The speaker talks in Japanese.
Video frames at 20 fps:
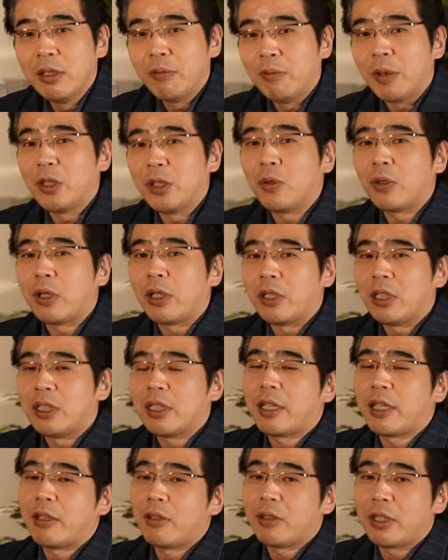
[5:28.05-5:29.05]
まあ、どっかの居
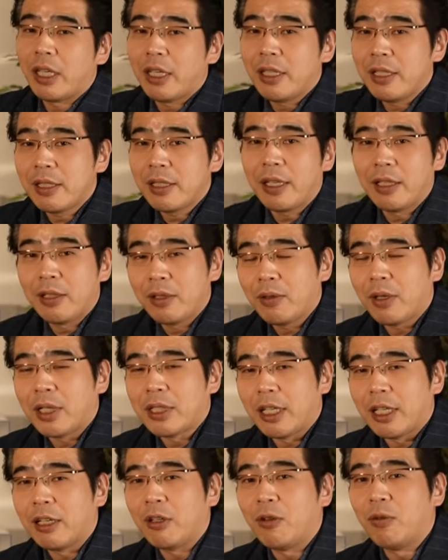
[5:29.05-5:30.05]
酒屋の店員さんとか
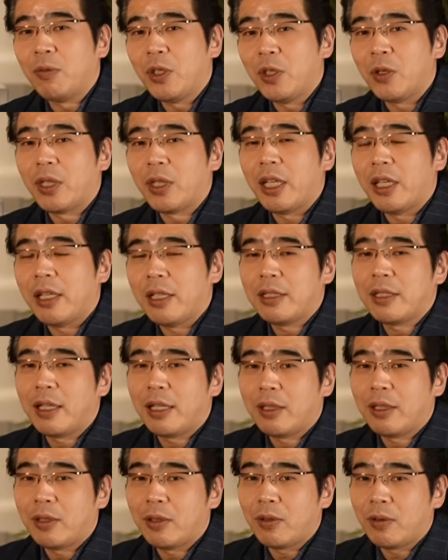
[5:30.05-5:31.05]
さコンビニの店員
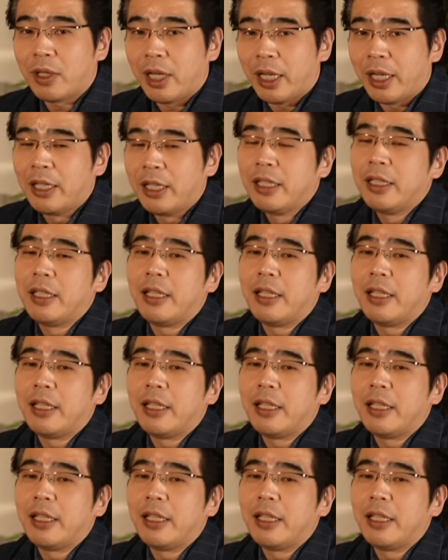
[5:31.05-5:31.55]
さんとか、